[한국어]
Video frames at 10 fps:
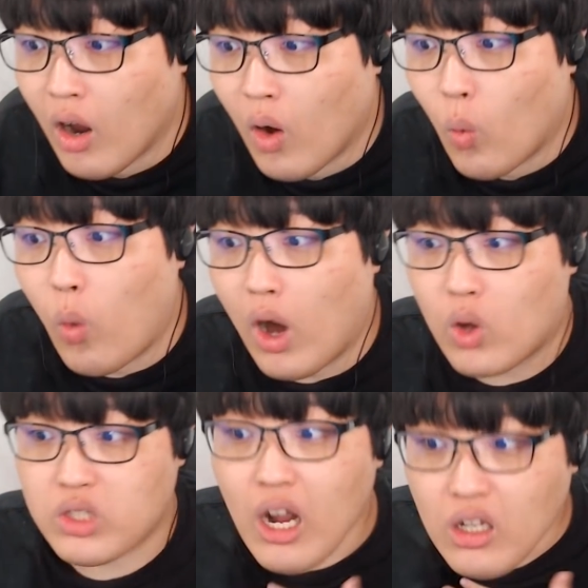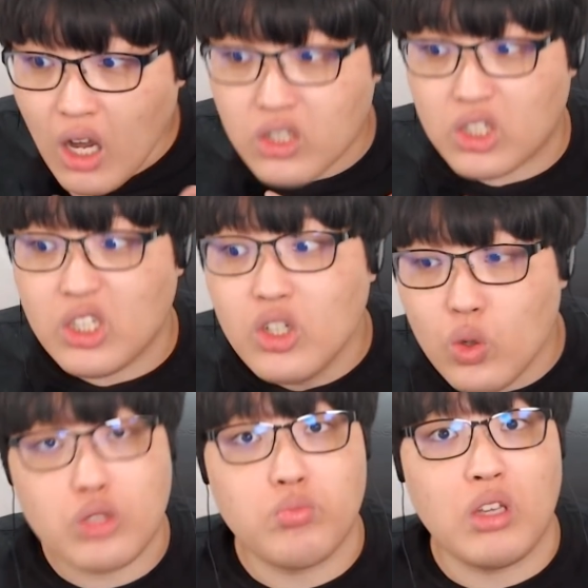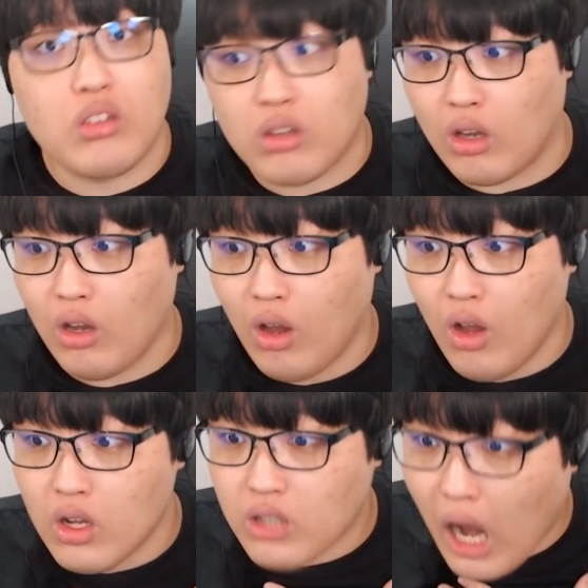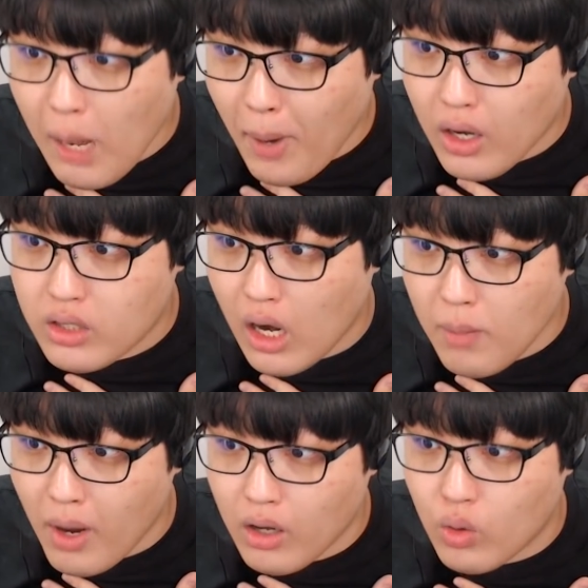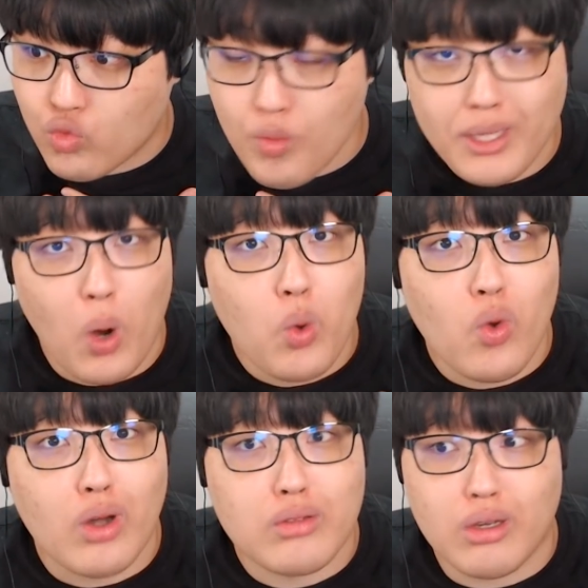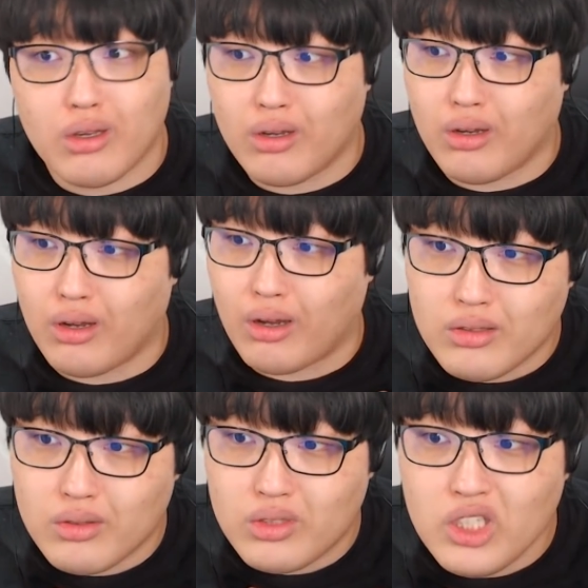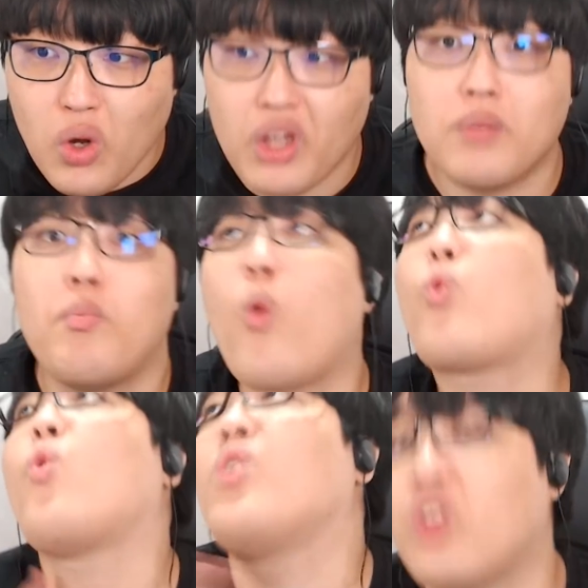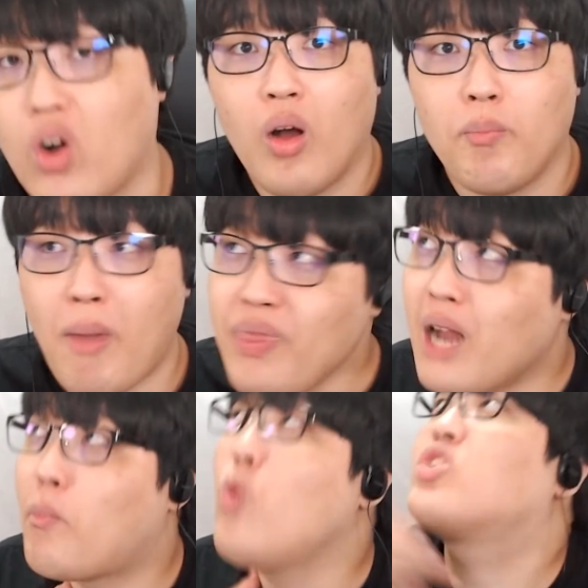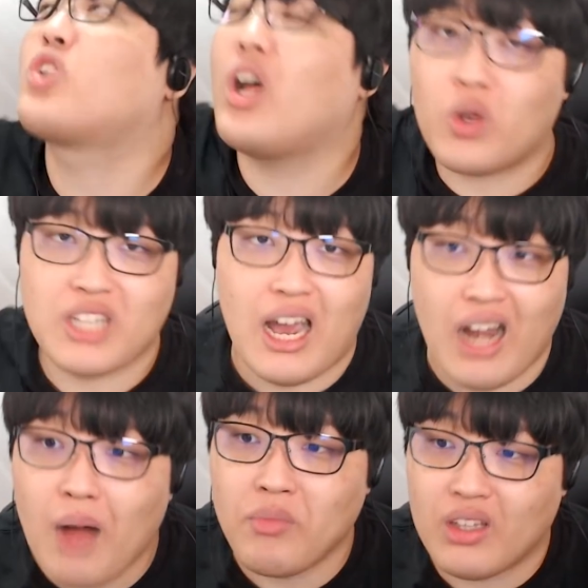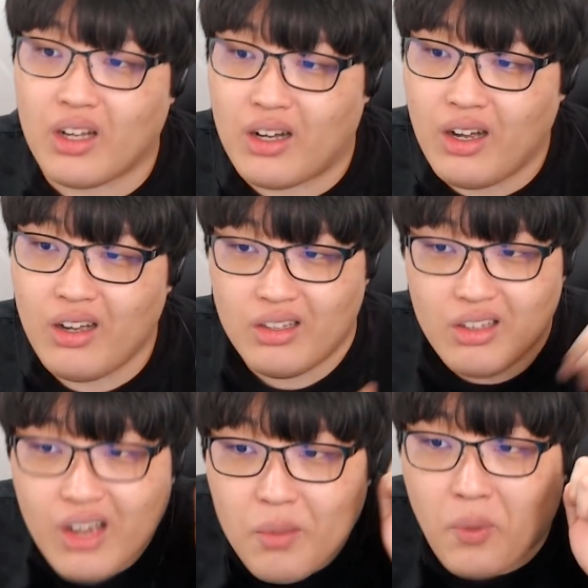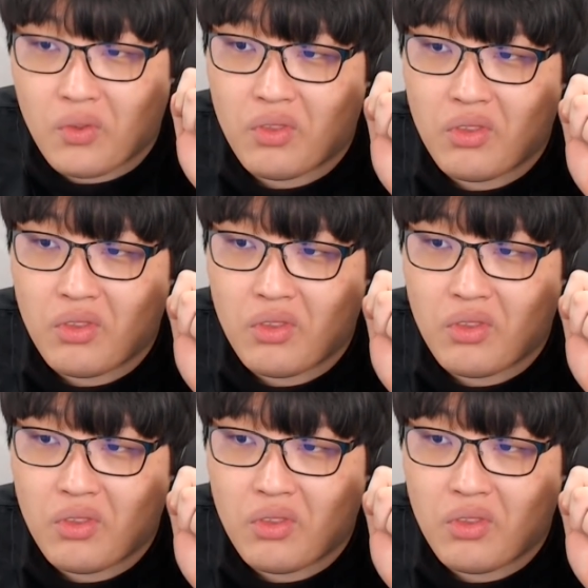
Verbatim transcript: 와 이거 상당히 징그러웠습니다 이때 살발해 살발해 이거 꿈에 어. 나올 것 같아 늘어난 목 공격 맨날 몸 늘어나는 거 자랑합니다 1번